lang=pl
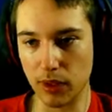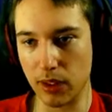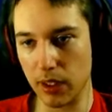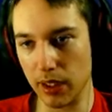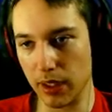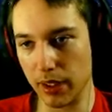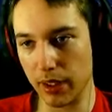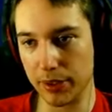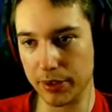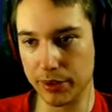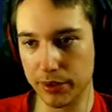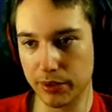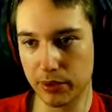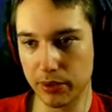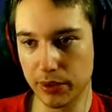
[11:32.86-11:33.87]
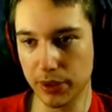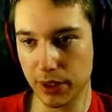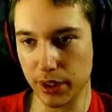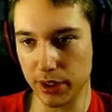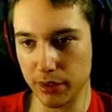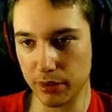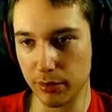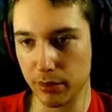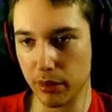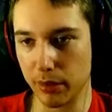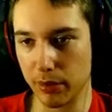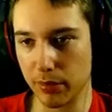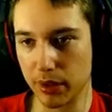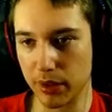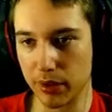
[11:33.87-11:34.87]
Aj, to gdzie ja zdobyłem
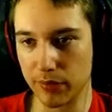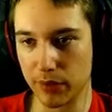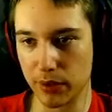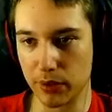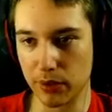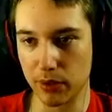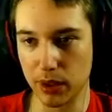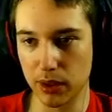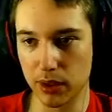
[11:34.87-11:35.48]
te zwykłe?